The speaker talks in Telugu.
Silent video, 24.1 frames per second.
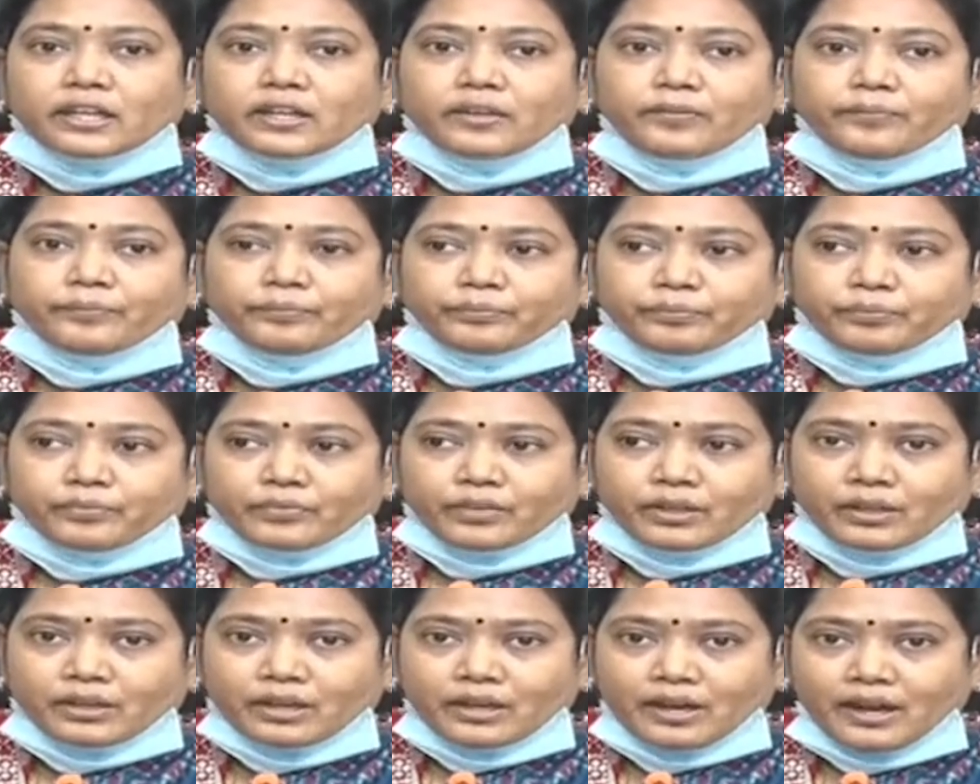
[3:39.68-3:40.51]
అవసరం
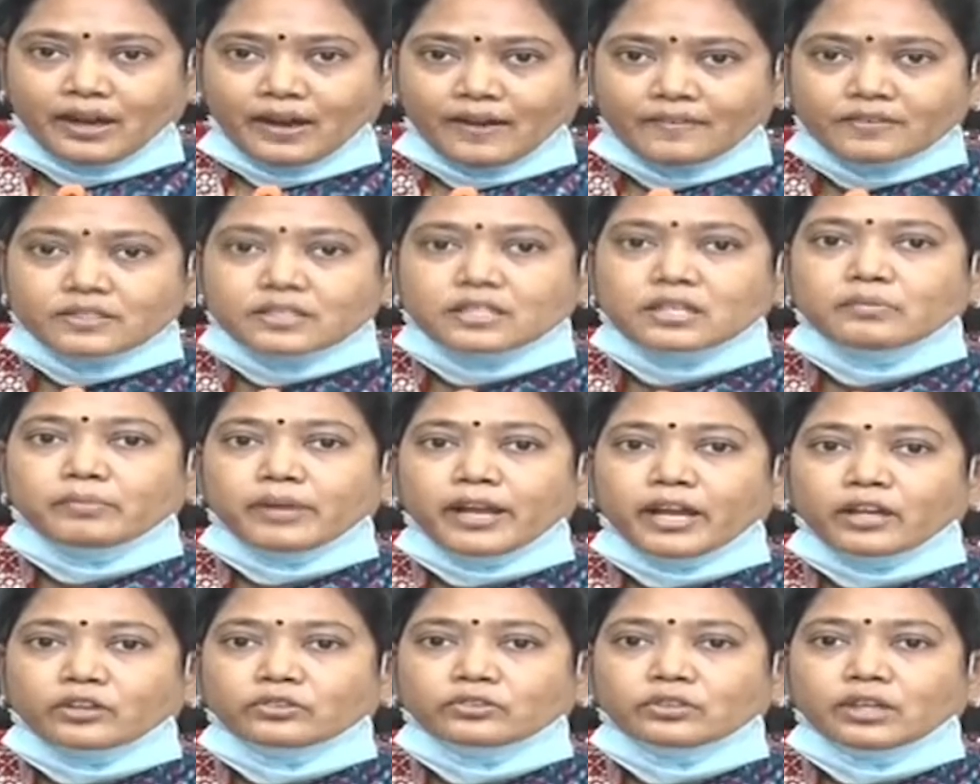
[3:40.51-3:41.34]
లేకుండా
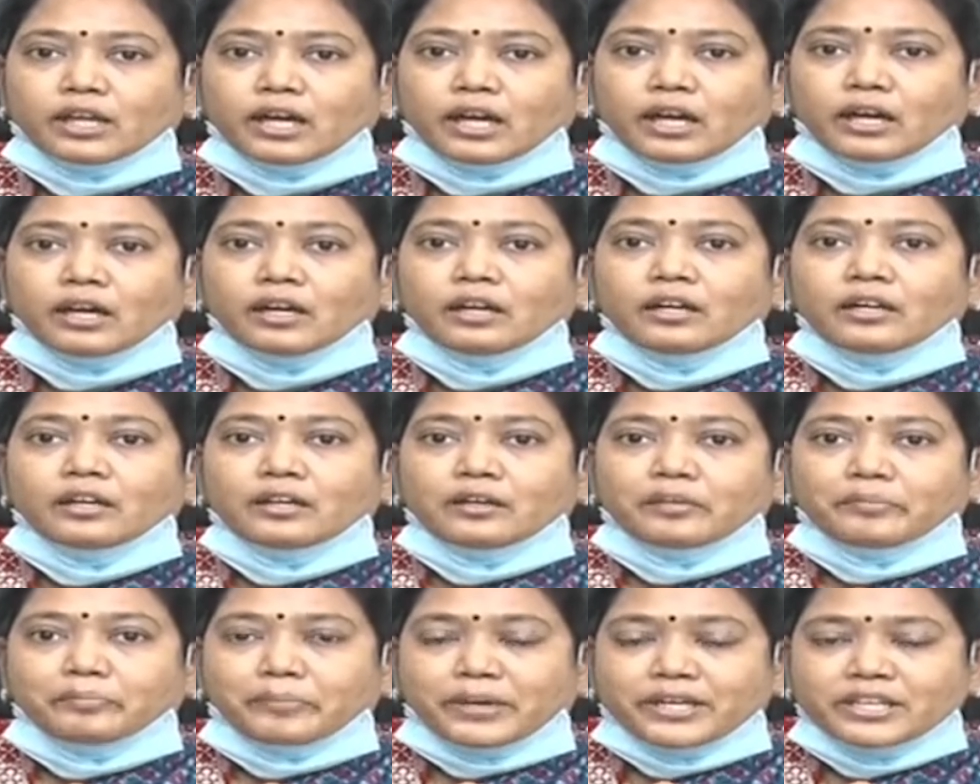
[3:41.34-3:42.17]
మరి
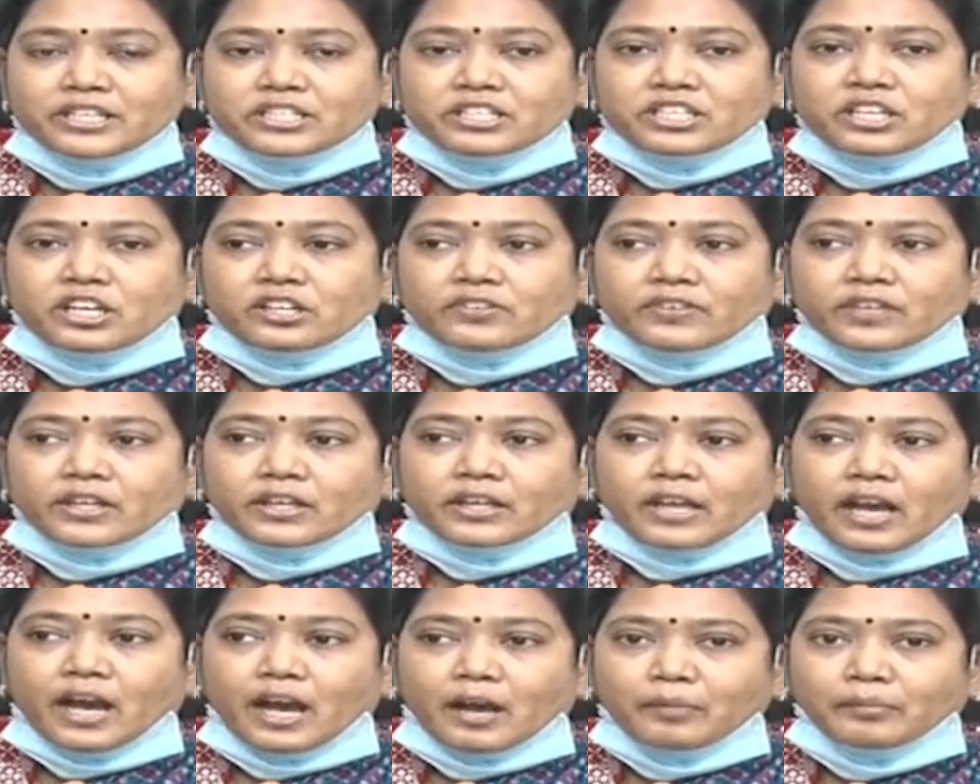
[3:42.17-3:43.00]
ఇచ్చినటువంటి హామీలు
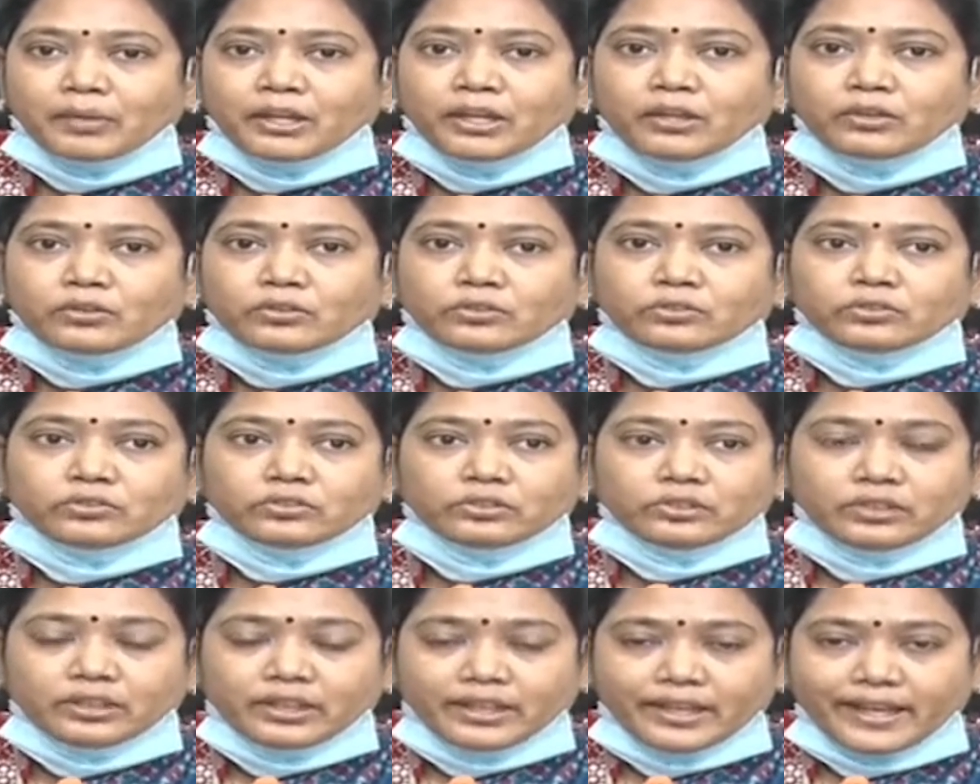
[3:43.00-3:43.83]
ఏదైతే
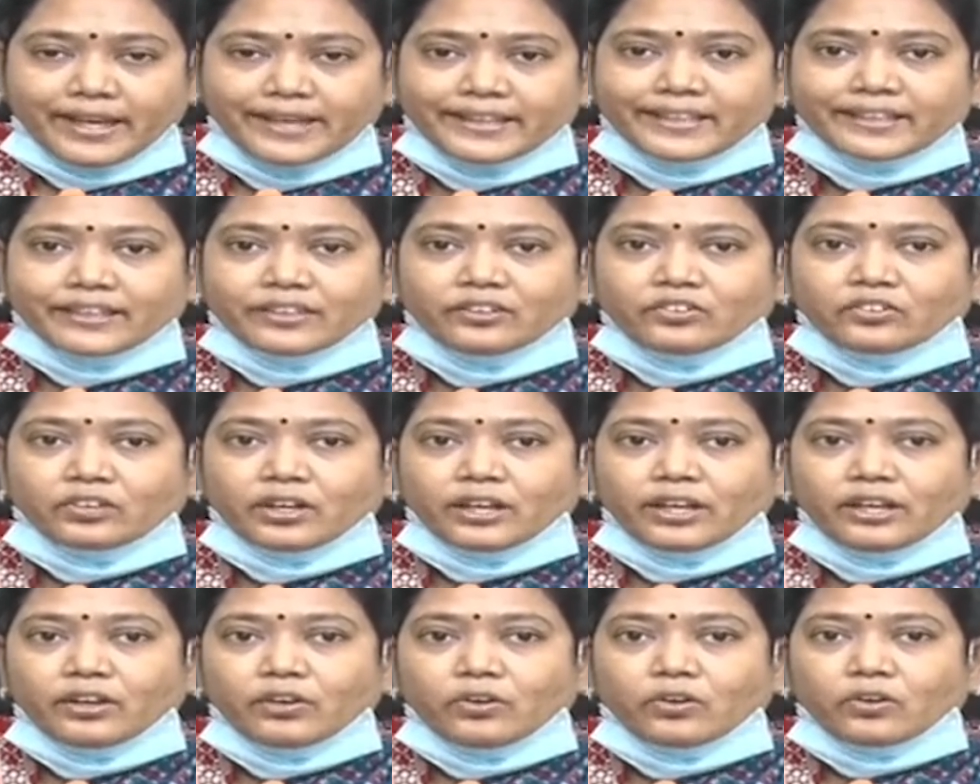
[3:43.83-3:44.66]
ఉన్నాయో
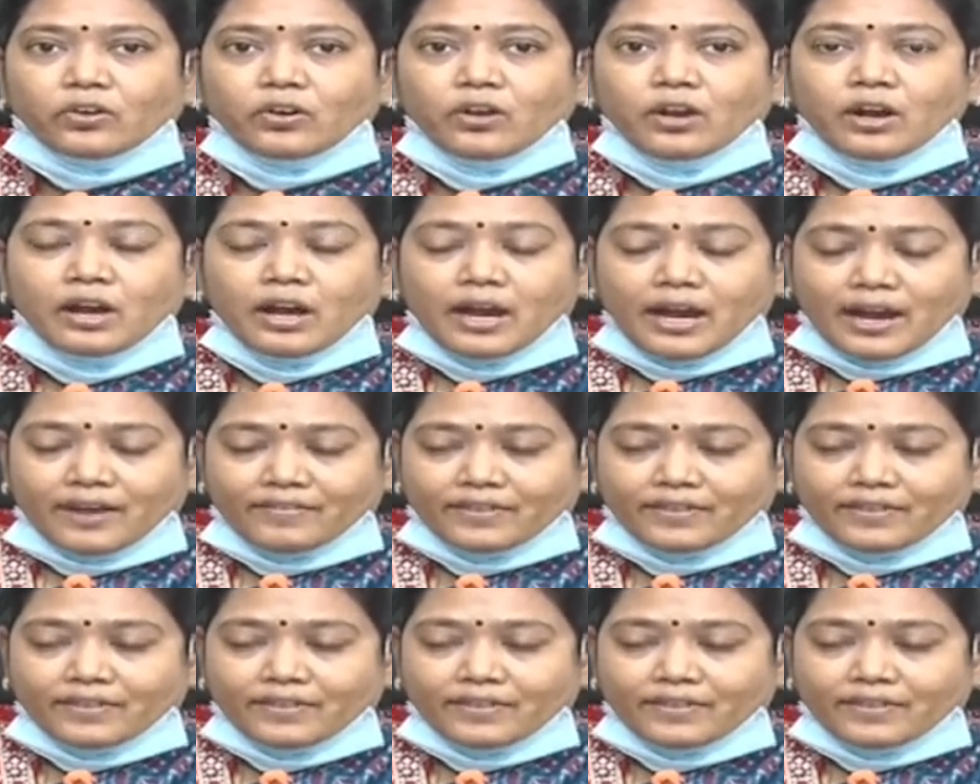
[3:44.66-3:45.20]
అవన్నీ కూడా